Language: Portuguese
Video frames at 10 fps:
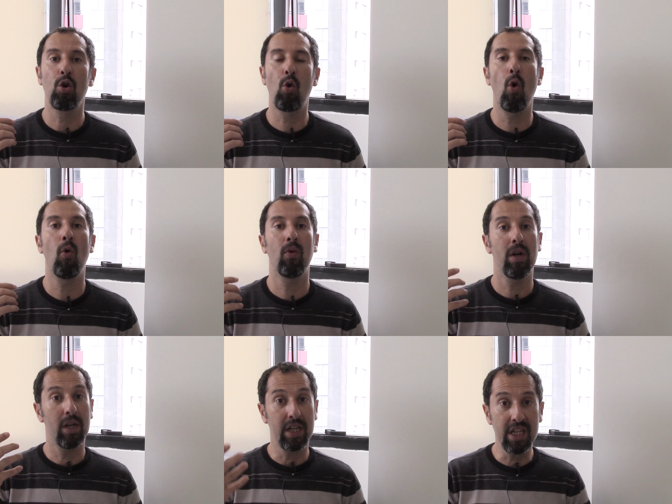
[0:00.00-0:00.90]
com
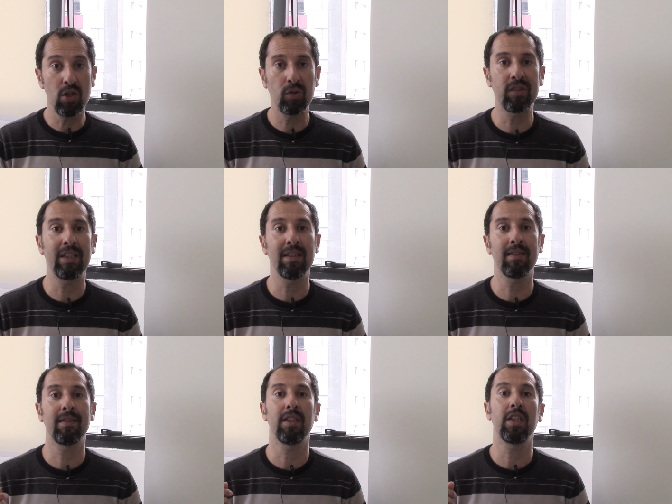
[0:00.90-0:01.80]

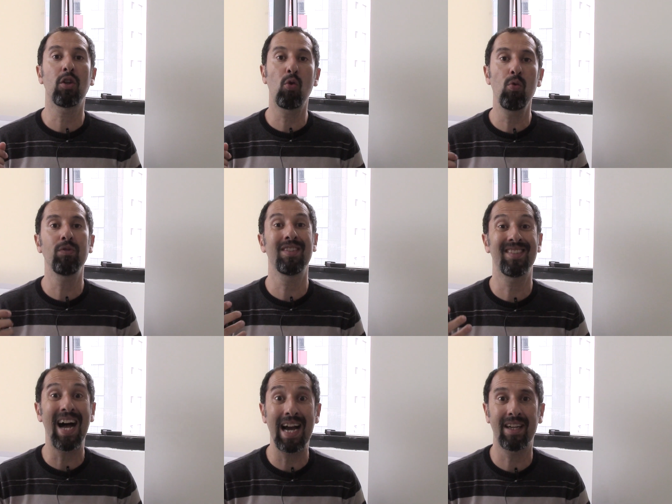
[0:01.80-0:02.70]
Innocence e com
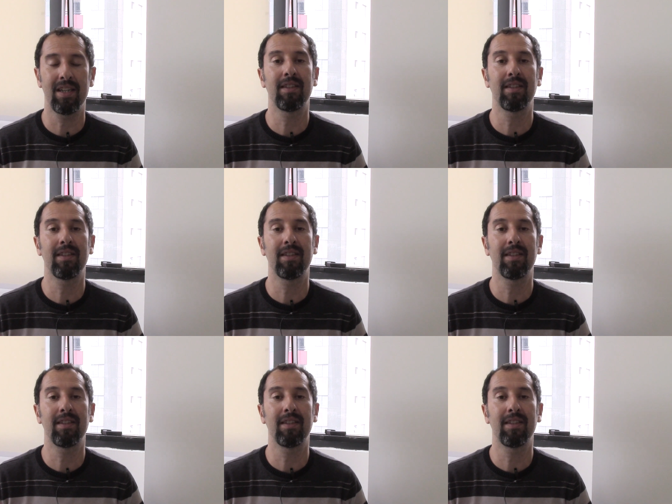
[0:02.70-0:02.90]
Saki,